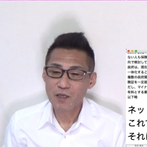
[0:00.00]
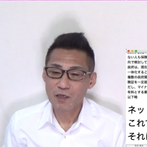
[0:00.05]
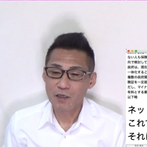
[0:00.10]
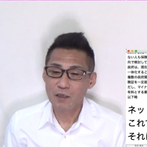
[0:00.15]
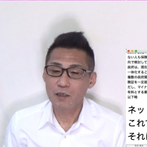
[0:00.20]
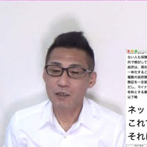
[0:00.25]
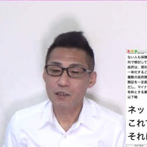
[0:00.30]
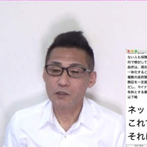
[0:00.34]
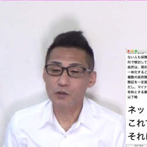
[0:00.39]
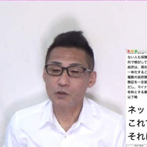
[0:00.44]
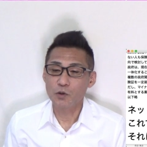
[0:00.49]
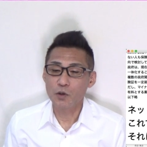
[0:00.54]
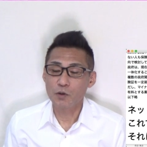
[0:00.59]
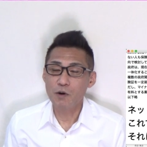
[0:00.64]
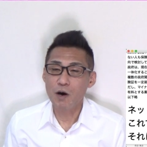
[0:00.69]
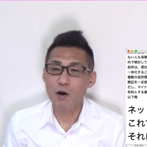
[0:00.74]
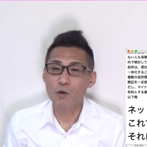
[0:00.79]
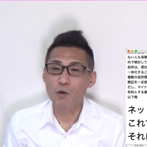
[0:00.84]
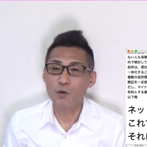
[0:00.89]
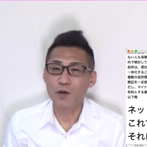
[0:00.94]
えー、それ
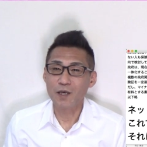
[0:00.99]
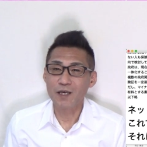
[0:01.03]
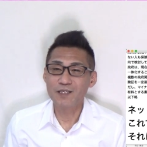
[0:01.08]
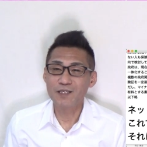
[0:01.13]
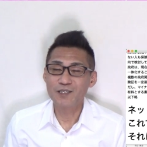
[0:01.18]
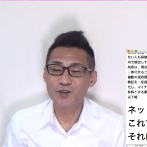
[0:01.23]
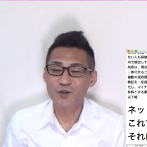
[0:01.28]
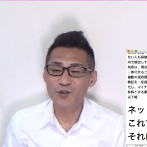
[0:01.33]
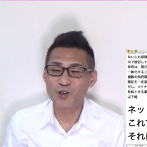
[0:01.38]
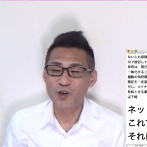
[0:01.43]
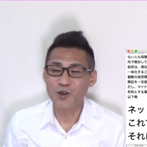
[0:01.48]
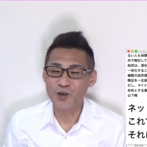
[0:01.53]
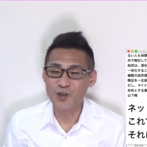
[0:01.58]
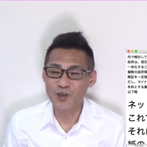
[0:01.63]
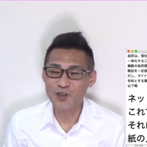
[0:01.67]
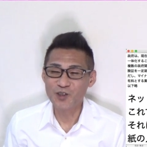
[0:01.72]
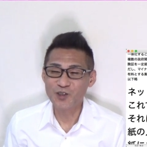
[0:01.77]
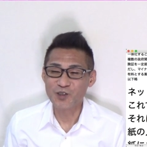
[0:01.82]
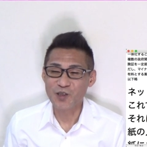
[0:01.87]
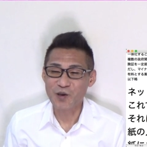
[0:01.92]
は保険証と
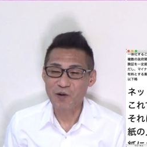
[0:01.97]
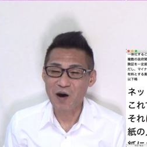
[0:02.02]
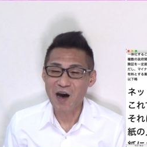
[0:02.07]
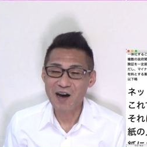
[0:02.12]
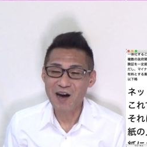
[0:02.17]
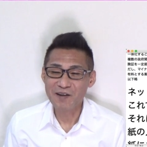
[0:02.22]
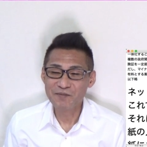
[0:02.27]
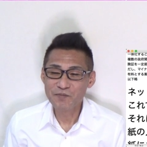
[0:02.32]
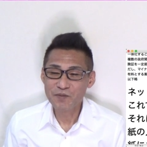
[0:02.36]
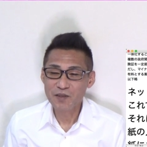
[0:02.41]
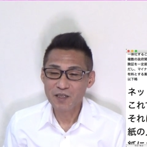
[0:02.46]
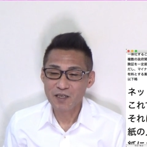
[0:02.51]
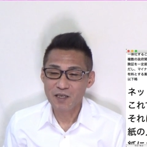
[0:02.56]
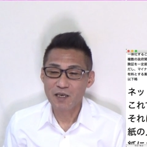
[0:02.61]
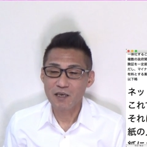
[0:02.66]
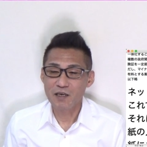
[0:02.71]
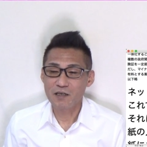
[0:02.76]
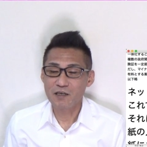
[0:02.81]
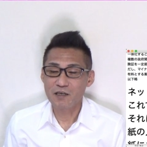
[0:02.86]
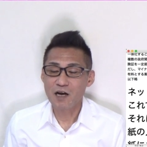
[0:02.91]
いうのでは、
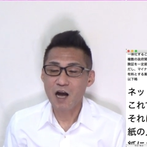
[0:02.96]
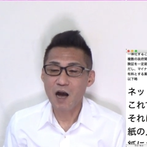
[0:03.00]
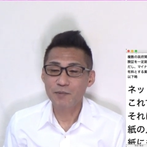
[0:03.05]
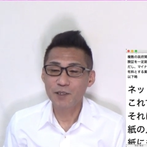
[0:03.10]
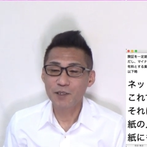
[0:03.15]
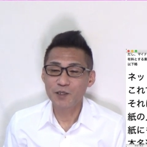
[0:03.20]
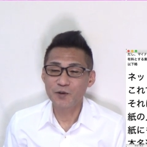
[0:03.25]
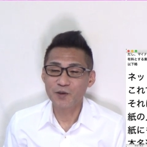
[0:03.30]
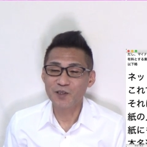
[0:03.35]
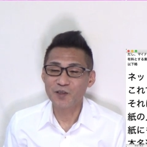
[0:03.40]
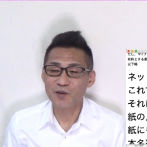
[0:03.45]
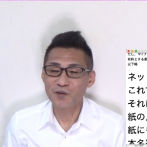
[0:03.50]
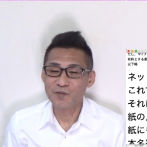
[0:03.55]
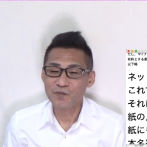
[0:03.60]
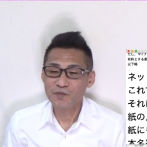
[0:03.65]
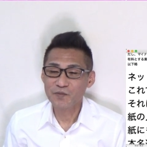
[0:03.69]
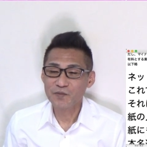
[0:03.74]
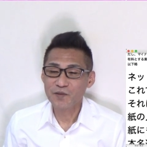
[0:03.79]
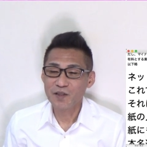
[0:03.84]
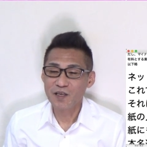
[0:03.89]
え紙の人、
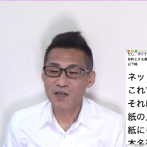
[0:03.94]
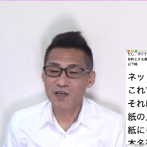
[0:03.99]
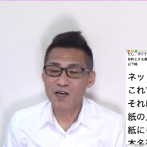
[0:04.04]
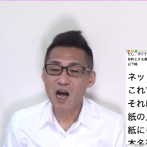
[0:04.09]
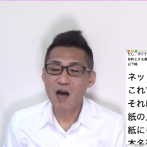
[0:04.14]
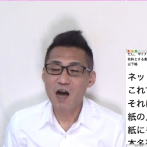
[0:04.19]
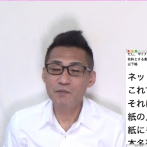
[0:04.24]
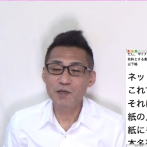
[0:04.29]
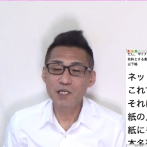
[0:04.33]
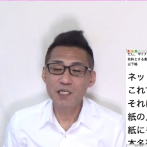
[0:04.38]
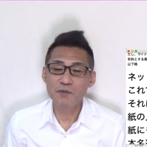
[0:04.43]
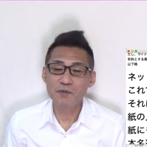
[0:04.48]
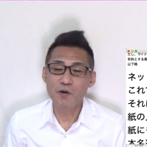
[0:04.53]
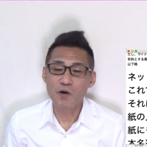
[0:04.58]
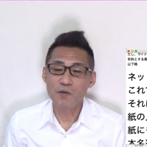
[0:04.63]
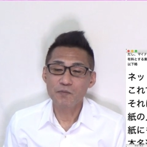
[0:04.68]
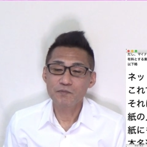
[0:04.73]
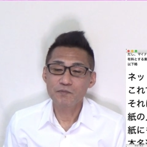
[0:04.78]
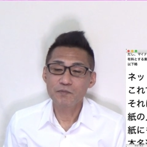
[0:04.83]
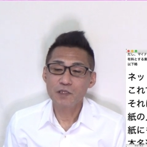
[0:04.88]
え紙に
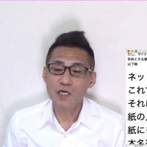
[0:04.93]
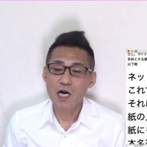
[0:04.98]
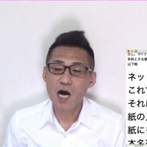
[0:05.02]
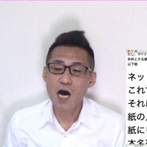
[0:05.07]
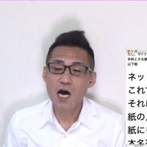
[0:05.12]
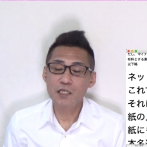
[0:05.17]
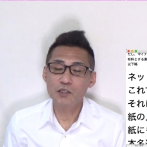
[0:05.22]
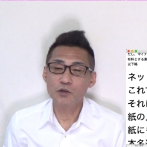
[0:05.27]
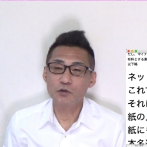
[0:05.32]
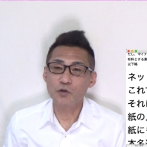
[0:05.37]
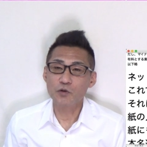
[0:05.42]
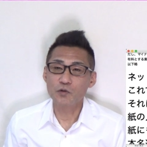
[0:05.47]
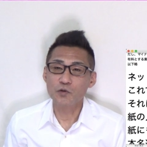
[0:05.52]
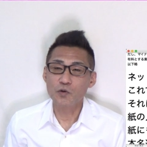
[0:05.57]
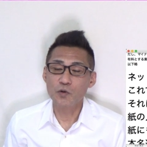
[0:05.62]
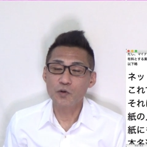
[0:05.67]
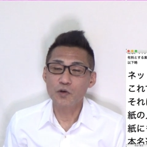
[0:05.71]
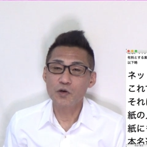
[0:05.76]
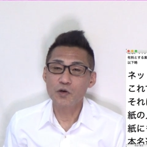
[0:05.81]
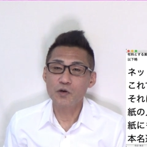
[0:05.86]
もカードと
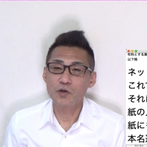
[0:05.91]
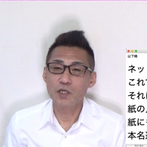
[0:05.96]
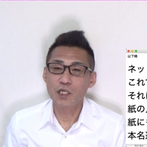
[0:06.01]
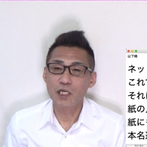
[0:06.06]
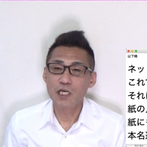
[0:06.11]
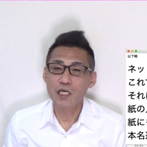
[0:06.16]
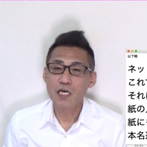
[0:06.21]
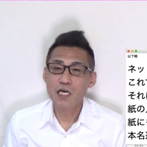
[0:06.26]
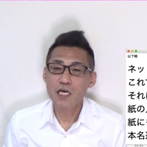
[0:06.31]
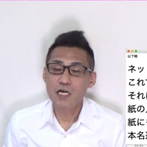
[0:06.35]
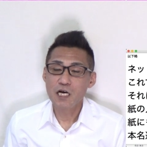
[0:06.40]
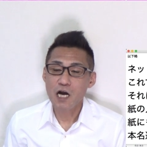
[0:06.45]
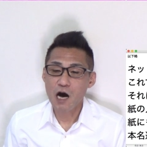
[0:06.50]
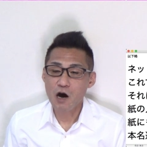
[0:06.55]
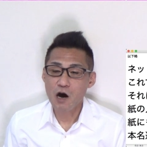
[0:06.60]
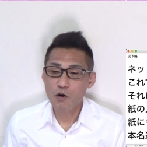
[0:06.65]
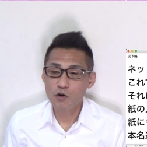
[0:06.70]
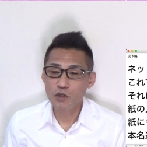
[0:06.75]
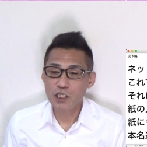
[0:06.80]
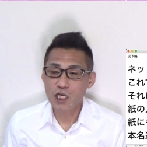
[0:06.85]
同様に
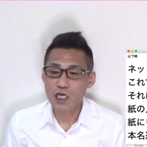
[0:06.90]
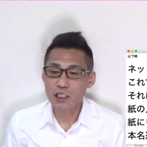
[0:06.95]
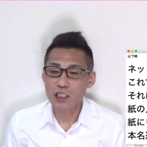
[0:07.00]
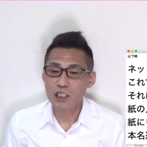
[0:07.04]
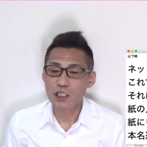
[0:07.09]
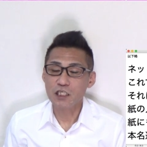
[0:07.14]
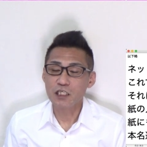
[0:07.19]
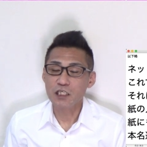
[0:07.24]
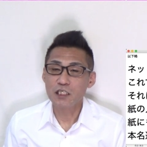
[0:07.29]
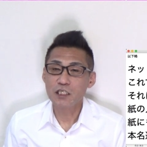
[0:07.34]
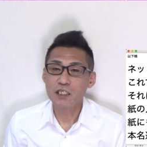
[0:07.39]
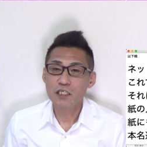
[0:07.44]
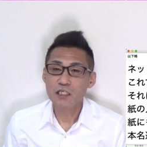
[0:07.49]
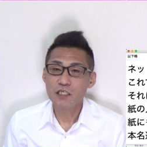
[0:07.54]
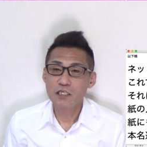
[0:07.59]
顔写真、